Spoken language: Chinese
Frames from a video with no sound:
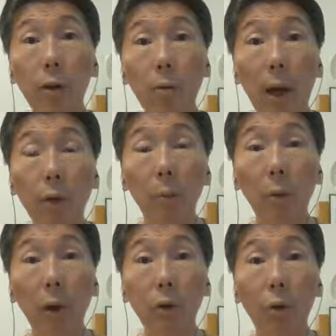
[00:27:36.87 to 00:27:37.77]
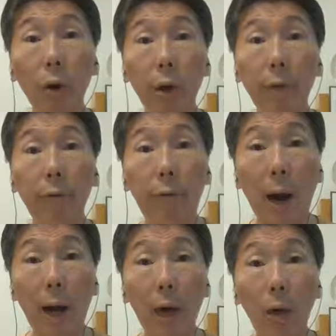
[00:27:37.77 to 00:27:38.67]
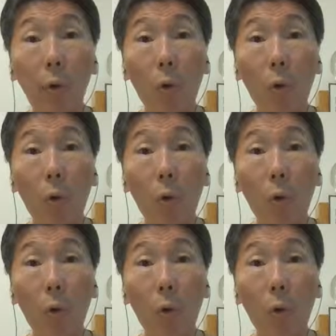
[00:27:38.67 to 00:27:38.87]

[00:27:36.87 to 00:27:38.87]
从来就没有所谓的 fire